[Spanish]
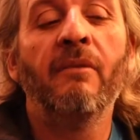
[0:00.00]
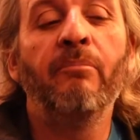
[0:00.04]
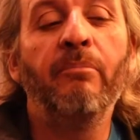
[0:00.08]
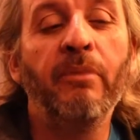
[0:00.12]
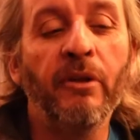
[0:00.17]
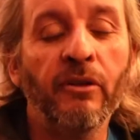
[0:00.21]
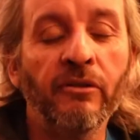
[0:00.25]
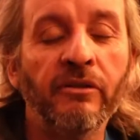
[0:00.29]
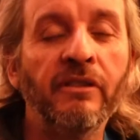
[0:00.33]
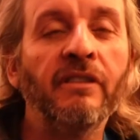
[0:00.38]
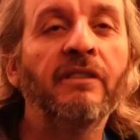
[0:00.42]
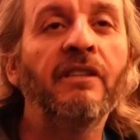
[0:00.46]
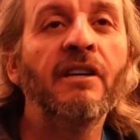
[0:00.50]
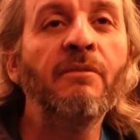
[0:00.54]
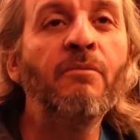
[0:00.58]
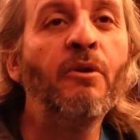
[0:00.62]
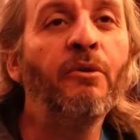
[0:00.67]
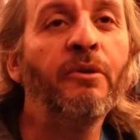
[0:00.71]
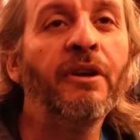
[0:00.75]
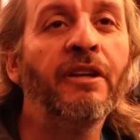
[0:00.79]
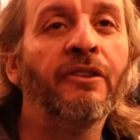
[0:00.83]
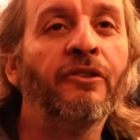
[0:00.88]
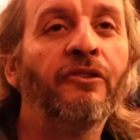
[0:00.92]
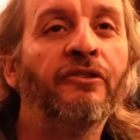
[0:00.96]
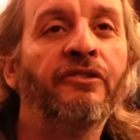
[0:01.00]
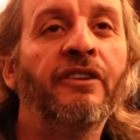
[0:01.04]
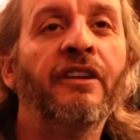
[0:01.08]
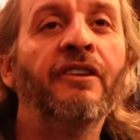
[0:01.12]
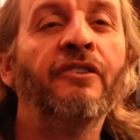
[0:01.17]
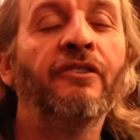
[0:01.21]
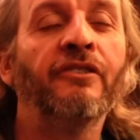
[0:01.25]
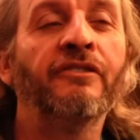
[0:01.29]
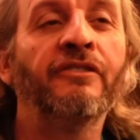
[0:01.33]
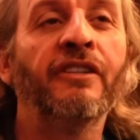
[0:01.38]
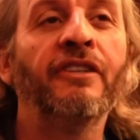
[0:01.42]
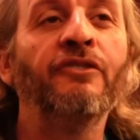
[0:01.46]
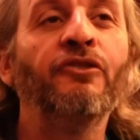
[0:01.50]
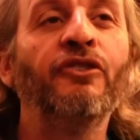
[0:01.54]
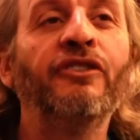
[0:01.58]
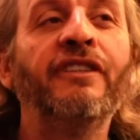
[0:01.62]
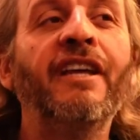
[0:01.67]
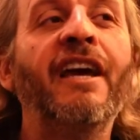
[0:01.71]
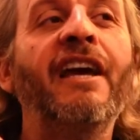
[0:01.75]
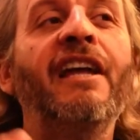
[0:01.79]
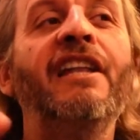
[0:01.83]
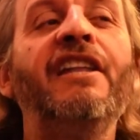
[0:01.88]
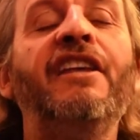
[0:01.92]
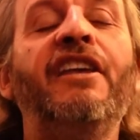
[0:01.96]
pero te estás moviendo, ya no, ya no
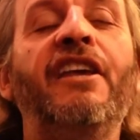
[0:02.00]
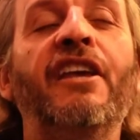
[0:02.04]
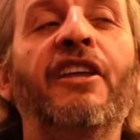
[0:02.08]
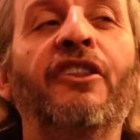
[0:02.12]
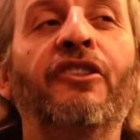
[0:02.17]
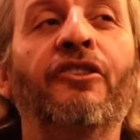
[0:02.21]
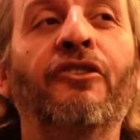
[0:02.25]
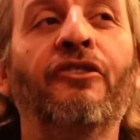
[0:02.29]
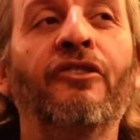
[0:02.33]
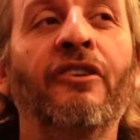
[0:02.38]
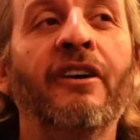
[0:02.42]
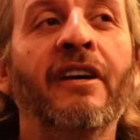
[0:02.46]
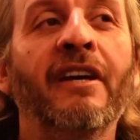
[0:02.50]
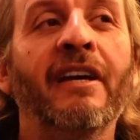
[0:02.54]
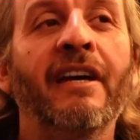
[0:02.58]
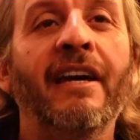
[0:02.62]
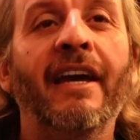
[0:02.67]
estás eligiendo